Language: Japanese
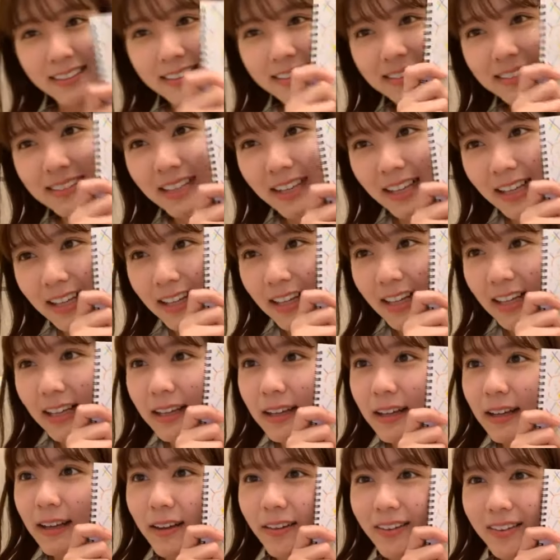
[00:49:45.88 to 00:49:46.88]
じゃあ
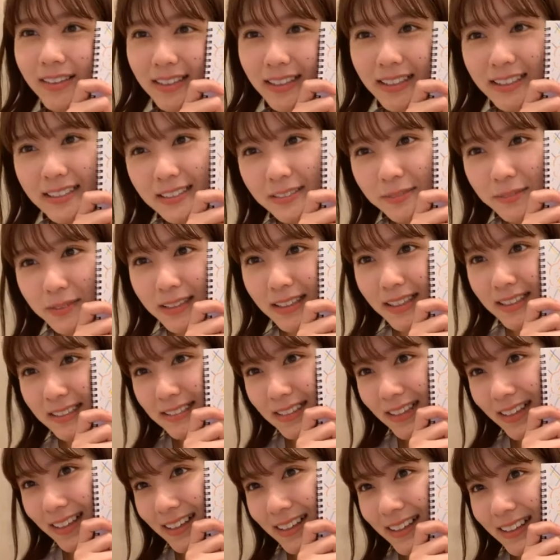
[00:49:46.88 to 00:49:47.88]
おやすみな
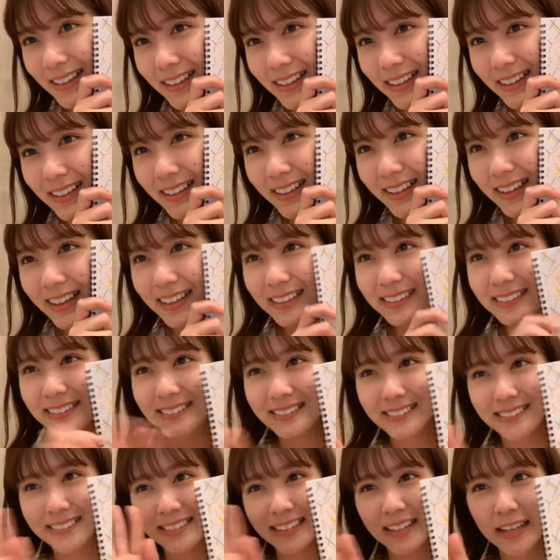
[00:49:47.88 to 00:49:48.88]
さい
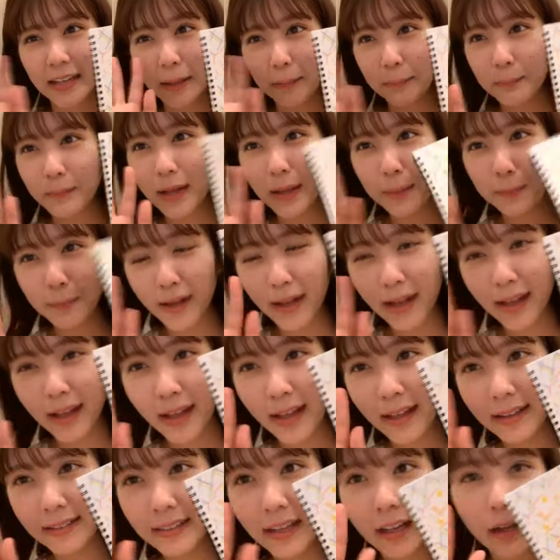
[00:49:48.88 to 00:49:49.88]

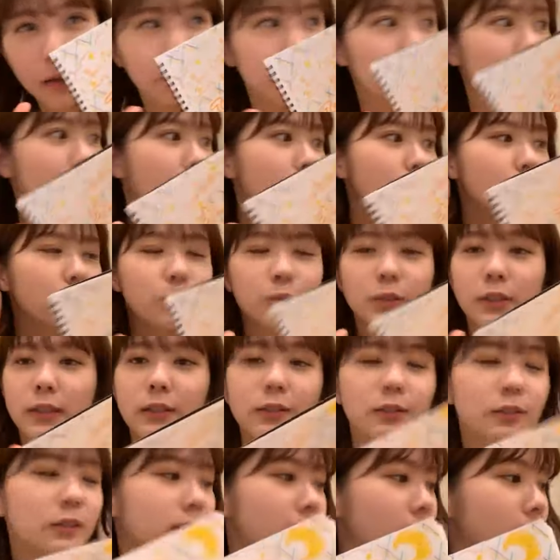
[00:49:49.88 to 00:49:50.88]
バイバイあメール送れる
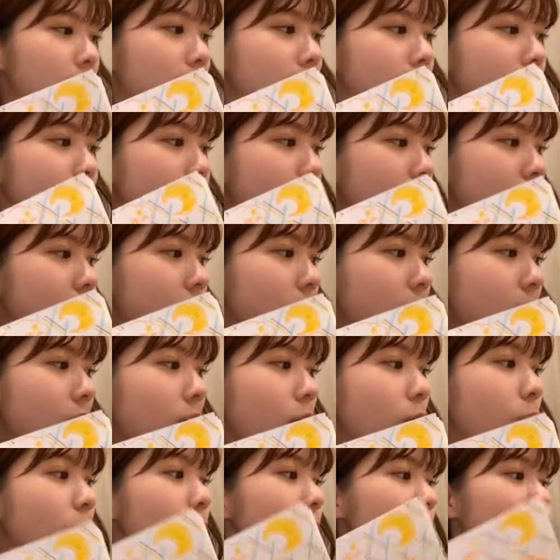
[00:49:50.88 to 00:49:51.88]
んじゃない
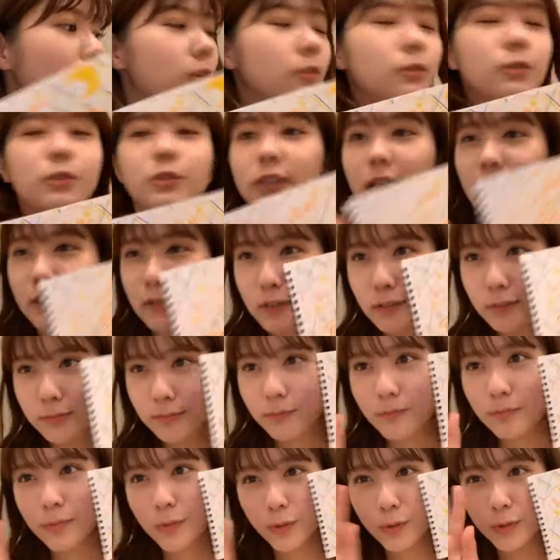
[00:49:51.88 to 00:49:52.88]
おおメール送れる
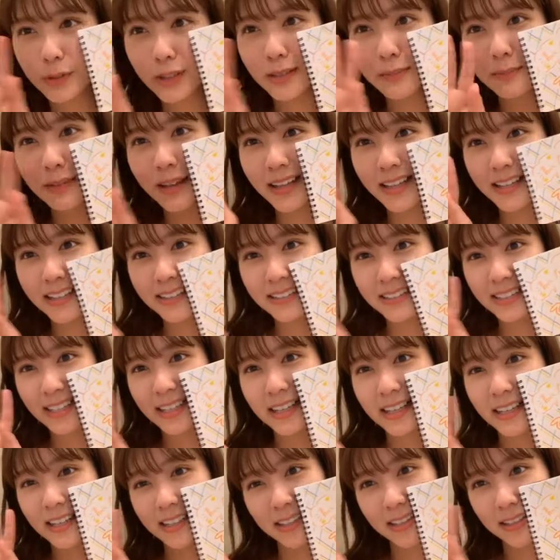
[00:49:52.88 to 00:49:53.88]
送ります
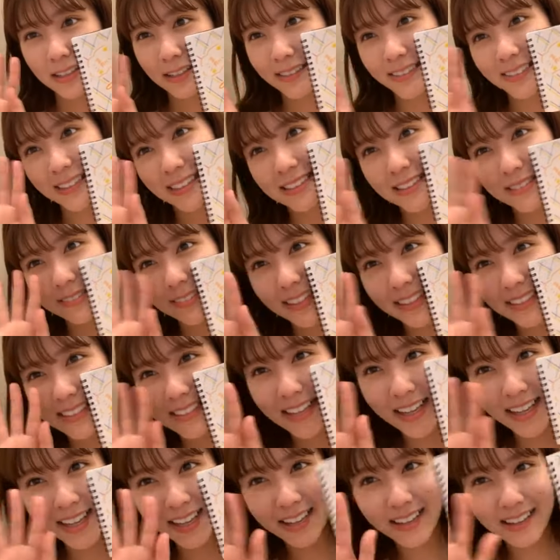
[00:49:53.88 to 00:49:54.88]
おやすみな
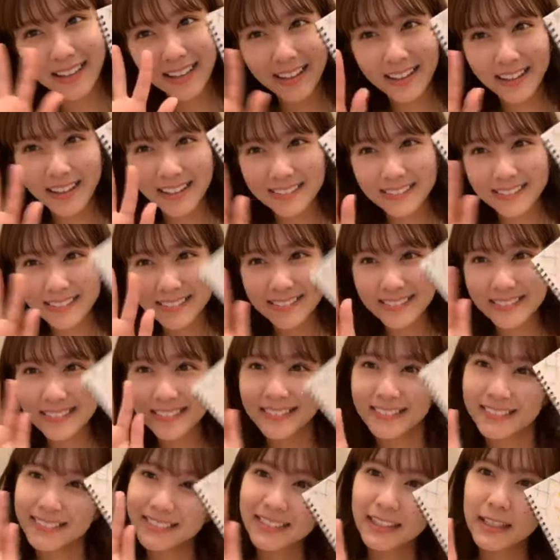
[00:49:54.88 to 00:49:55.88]
さい
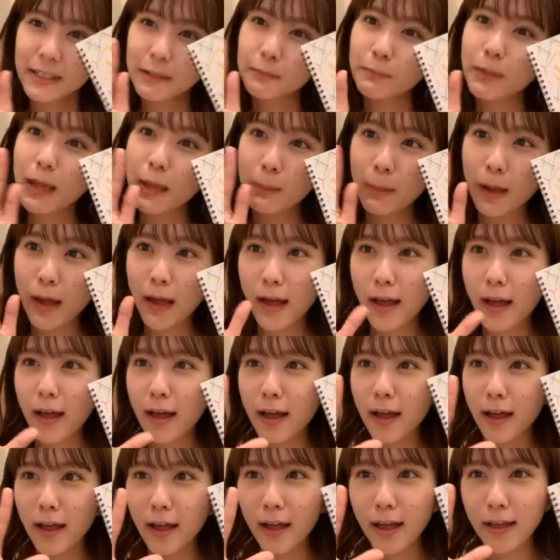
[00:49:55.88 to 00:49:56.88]

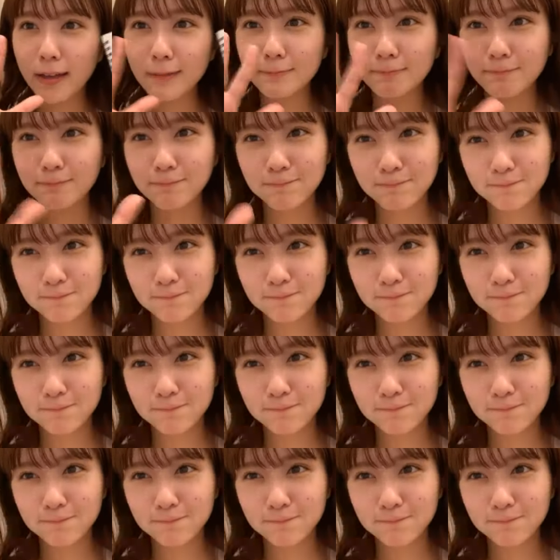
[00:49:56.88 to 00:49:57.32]
バイバーイ